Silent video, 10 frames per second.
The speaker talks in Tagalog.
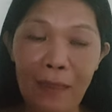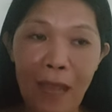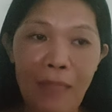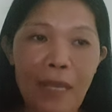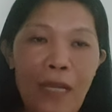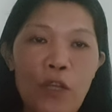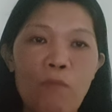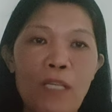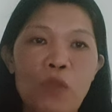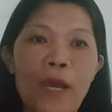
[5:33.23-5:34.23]
at ang
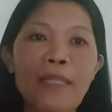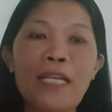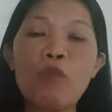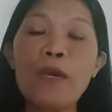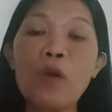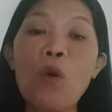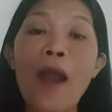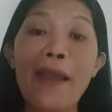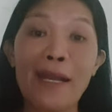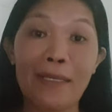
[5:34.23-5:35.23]
iyong maswerteng numero
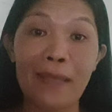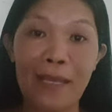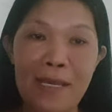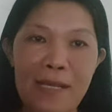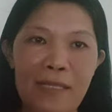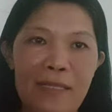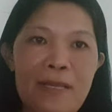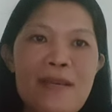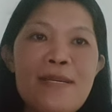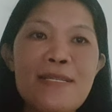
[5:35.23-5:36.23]
ay ang 6,
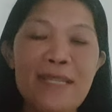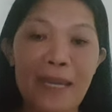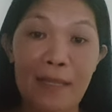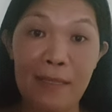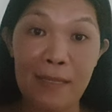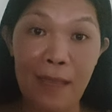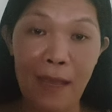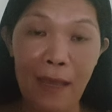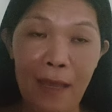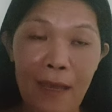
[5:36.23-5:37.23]
15,
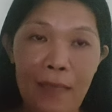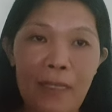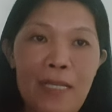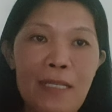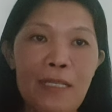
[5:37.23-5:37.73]
16,